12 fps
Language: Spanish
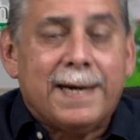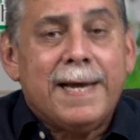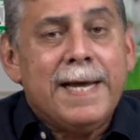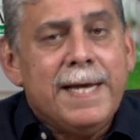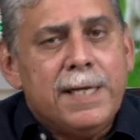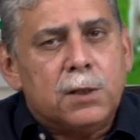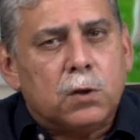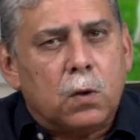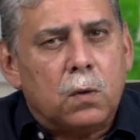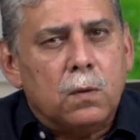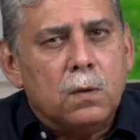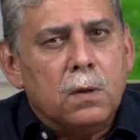
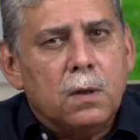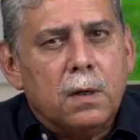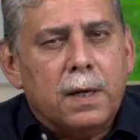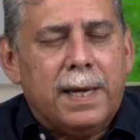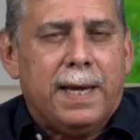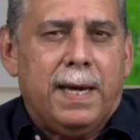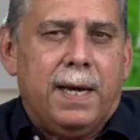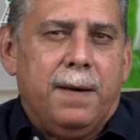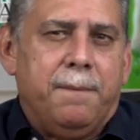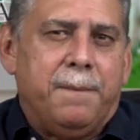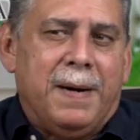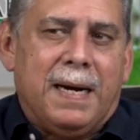registro
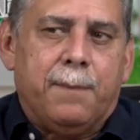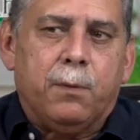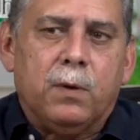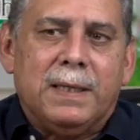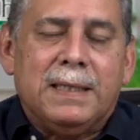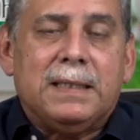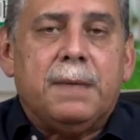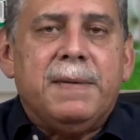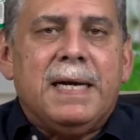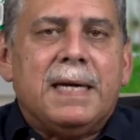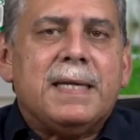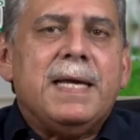eh, para poder
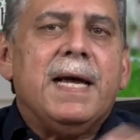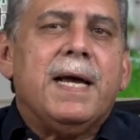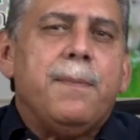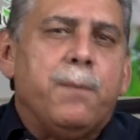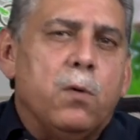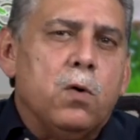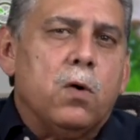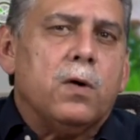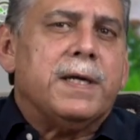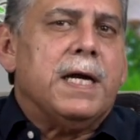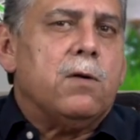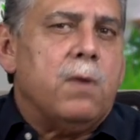determinar quién es
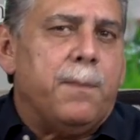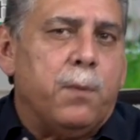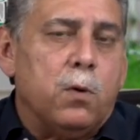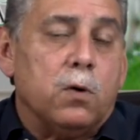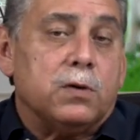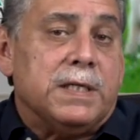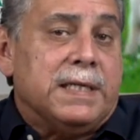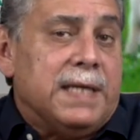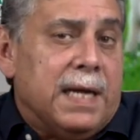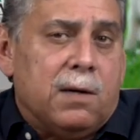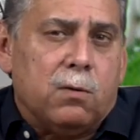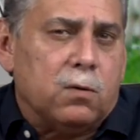puro, quién no es puro, si
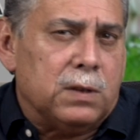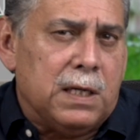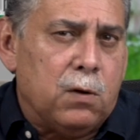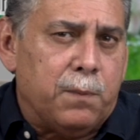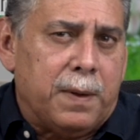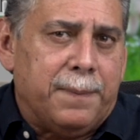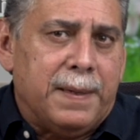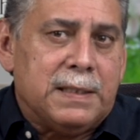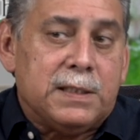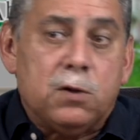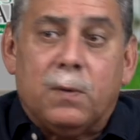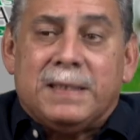tiene o no tiene un
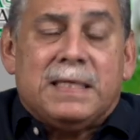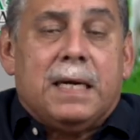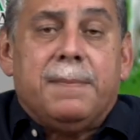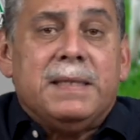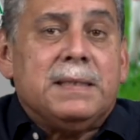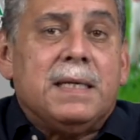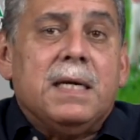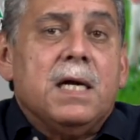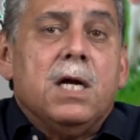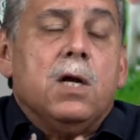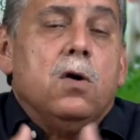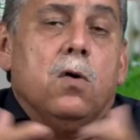papel, sino básicamente
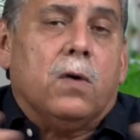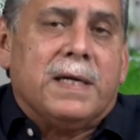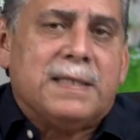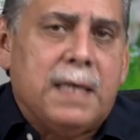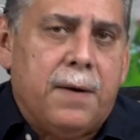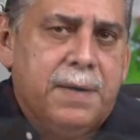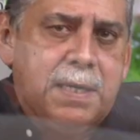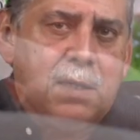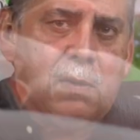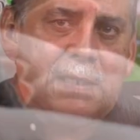lo que se ha venido